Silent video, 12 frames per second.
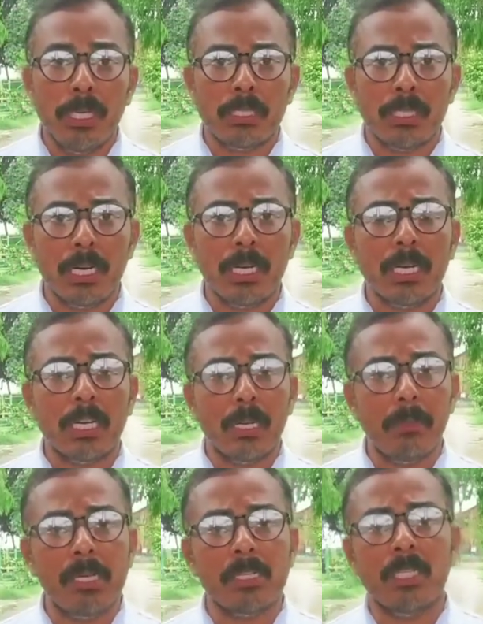इस तरह के
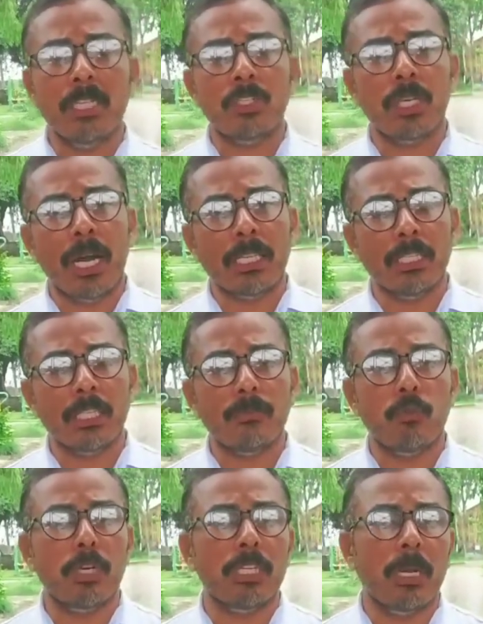क्रिमिनल्स की शरारती
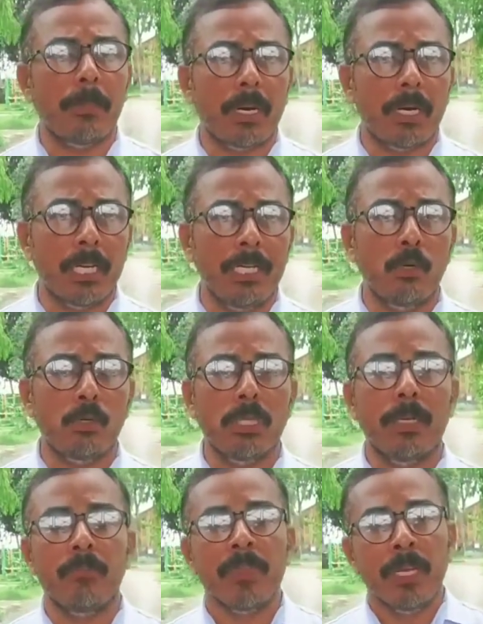तत्वों की धरपकड़ नहीं
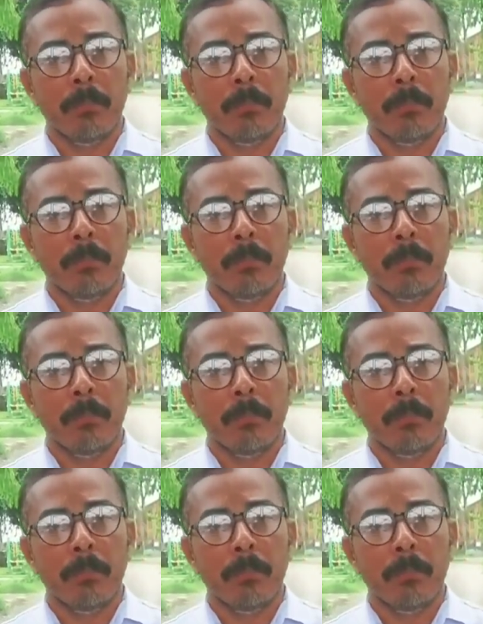होती